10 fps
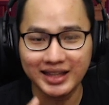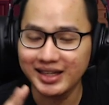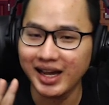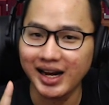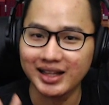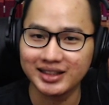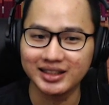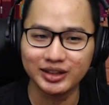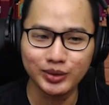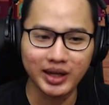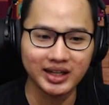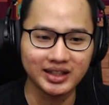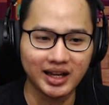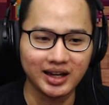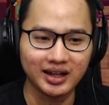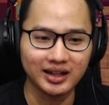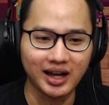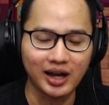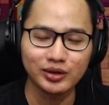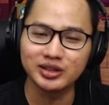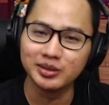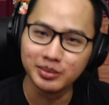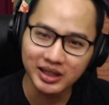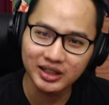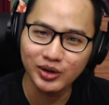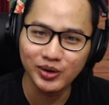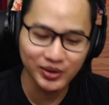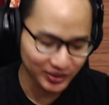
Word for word: ya ini karakternya tuh ada yang harus dibeli dong.